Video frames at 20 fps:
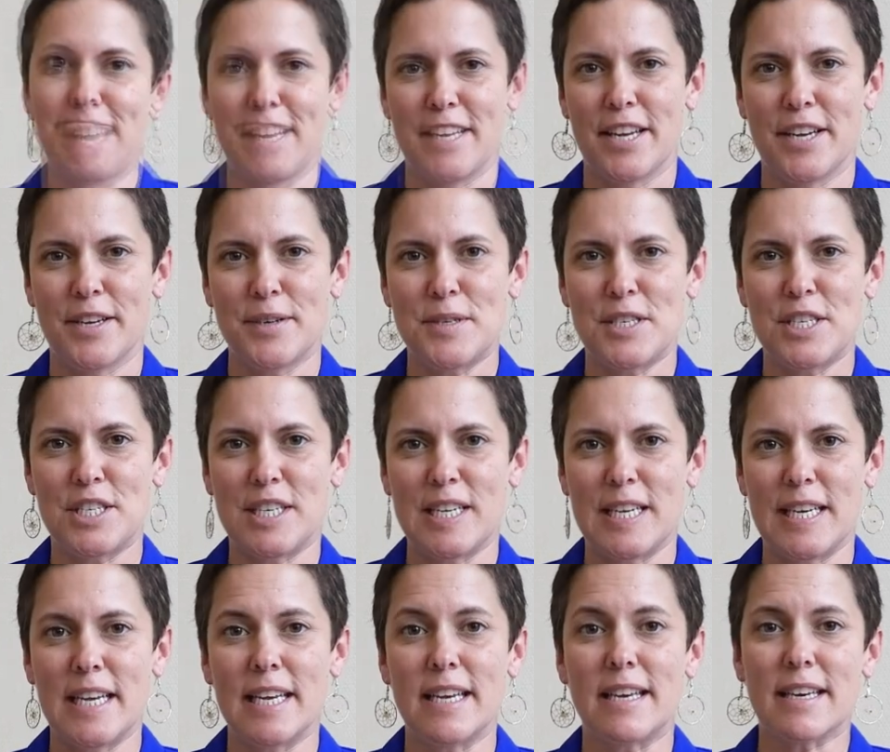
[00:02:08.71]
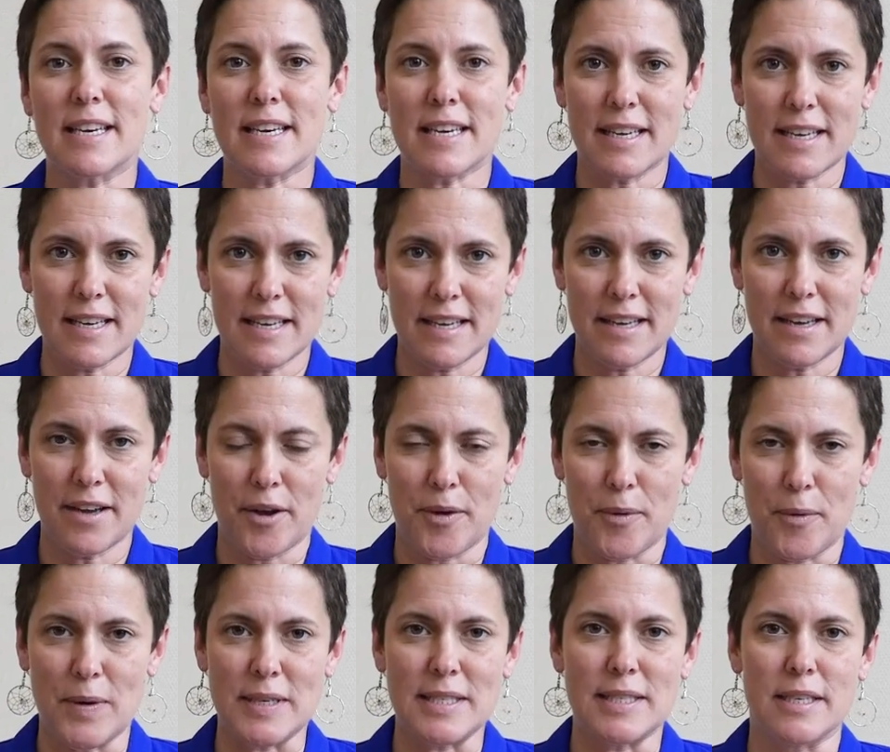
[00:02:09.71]
Euh, j'ai écrit
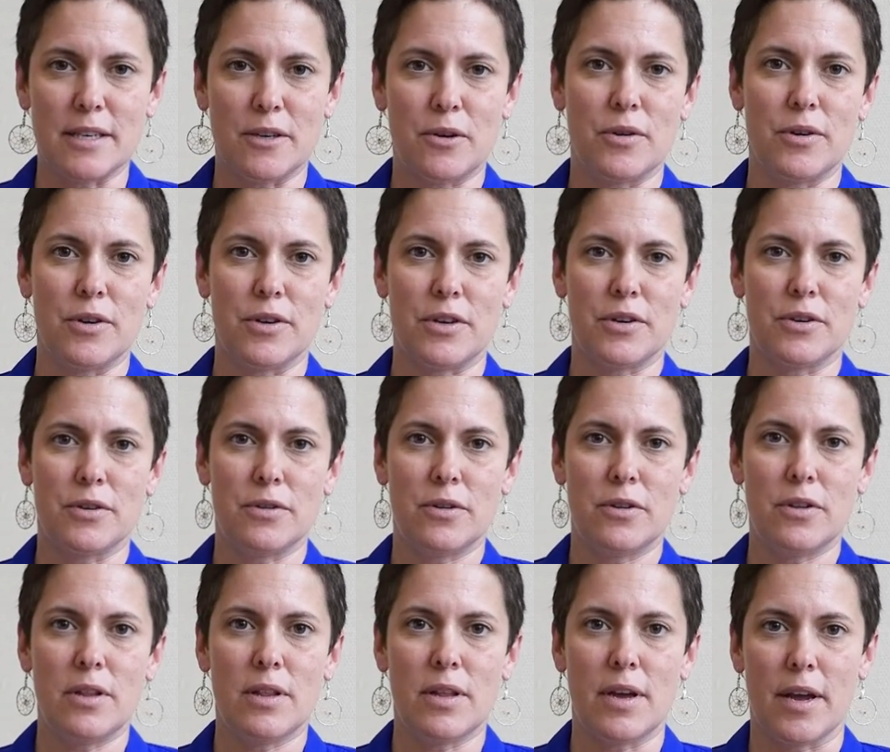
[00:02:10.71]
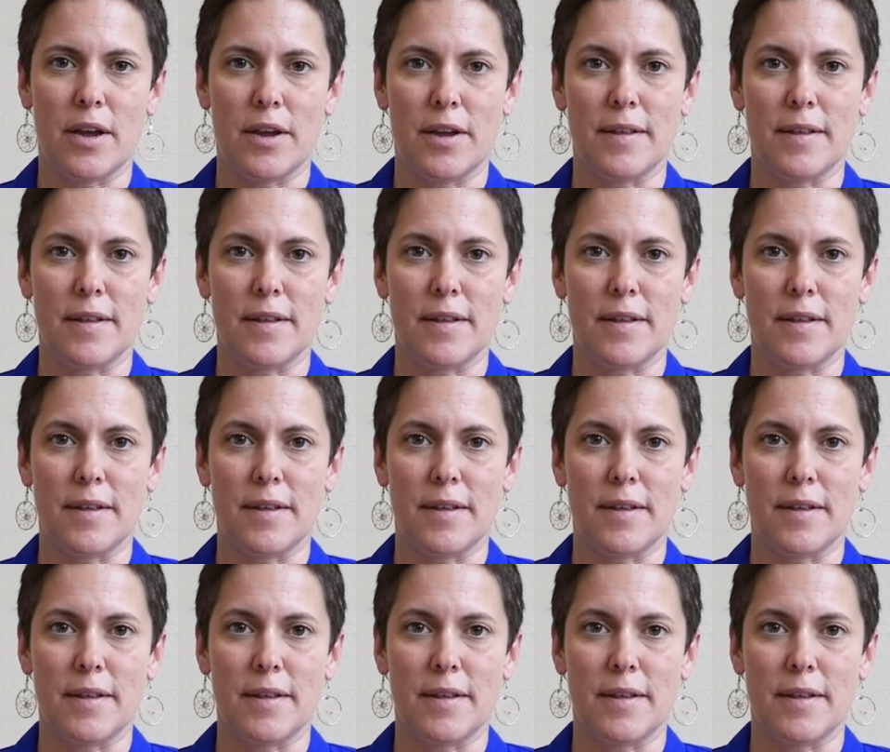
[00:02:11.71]
Rustic Oracle